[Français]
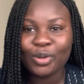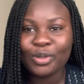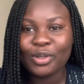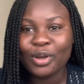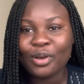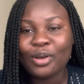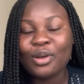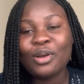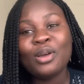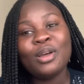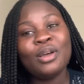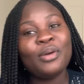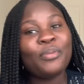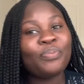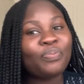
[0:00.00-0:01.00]
Donc,
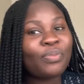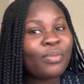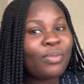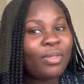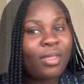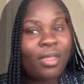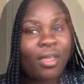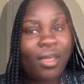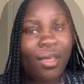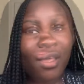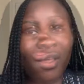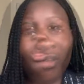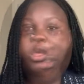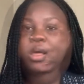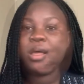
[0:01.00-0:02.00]

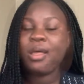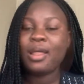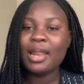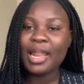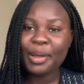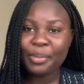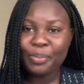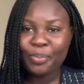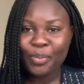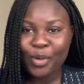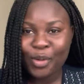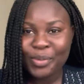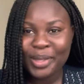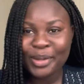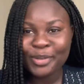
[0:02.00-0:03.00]
voilà. La
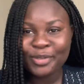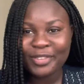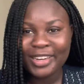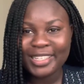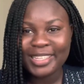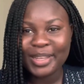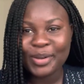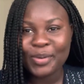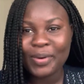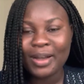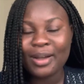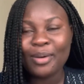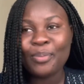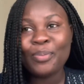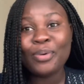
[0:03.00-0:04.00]
première nouvelle, c'est quoi
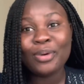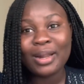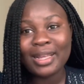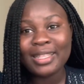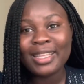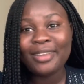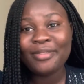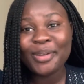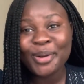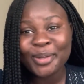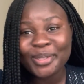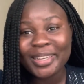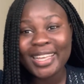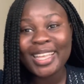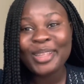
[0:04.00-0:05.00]
Pour la
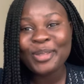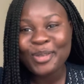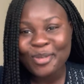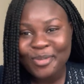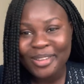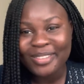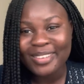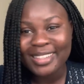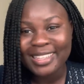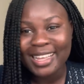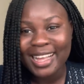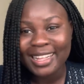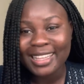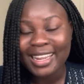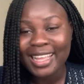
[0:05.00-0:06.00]
développerie
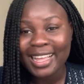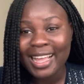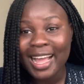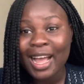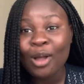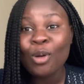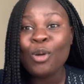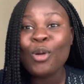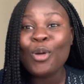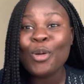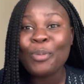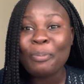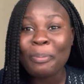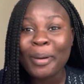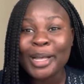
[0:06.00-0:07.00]
2024, les gars,
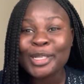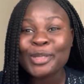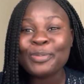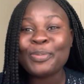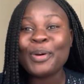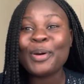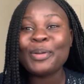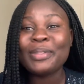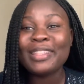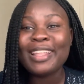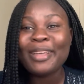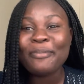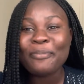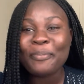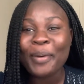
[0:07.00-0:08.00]
le passeport
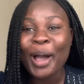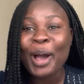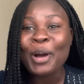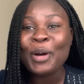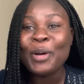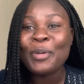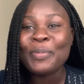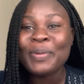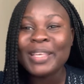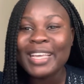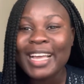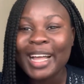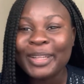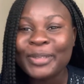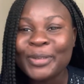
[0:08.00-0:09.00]
n'est pas
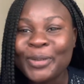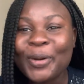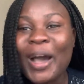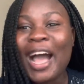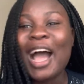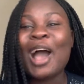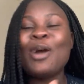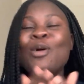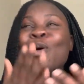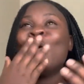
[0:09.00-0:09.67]
obligatoire.